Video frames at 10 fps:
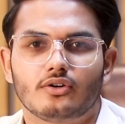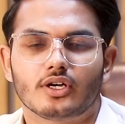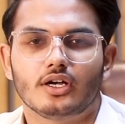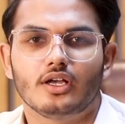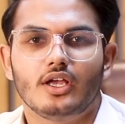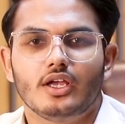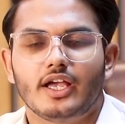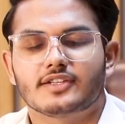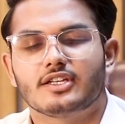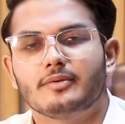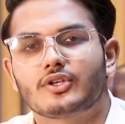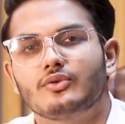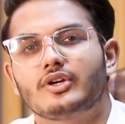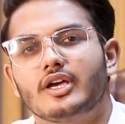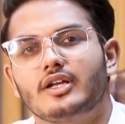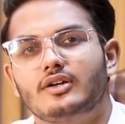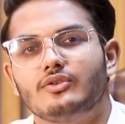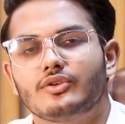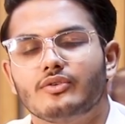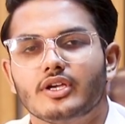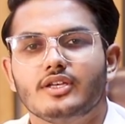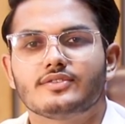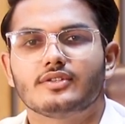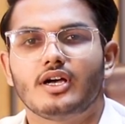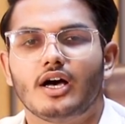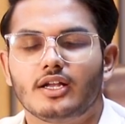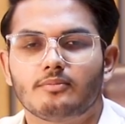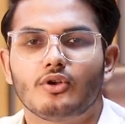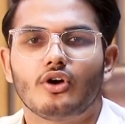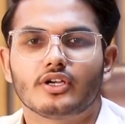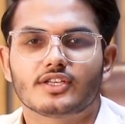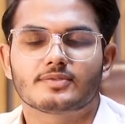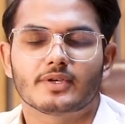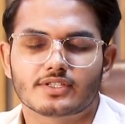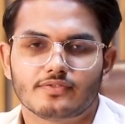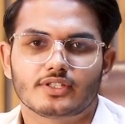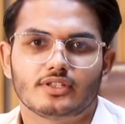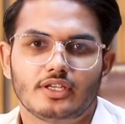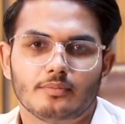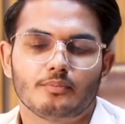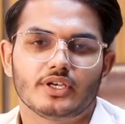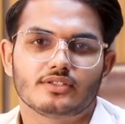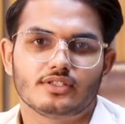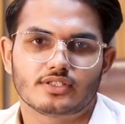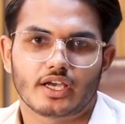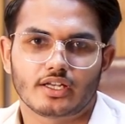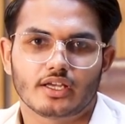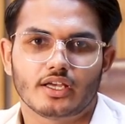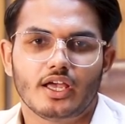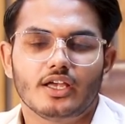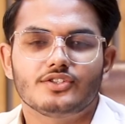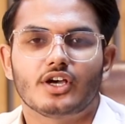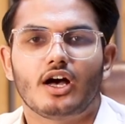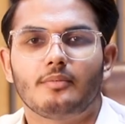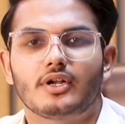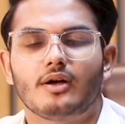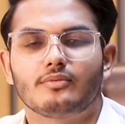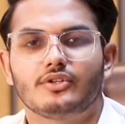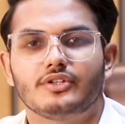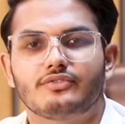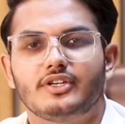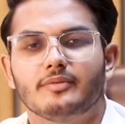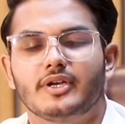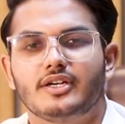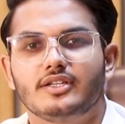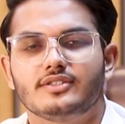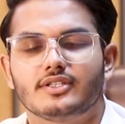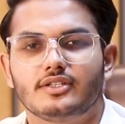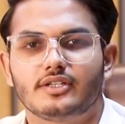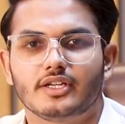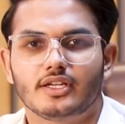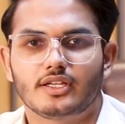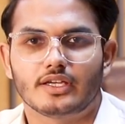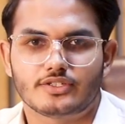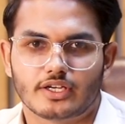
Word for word: होगा ऐसा मैं क्यों कह रहा हूँ क्योंकि इसका हर ब्लॉक एक स्पेसिफिक थीम बेस्ड डिज़ाइन है जहाँ पर आपको डिफरेंट अमेनिटीज़ से इंटरटेन किया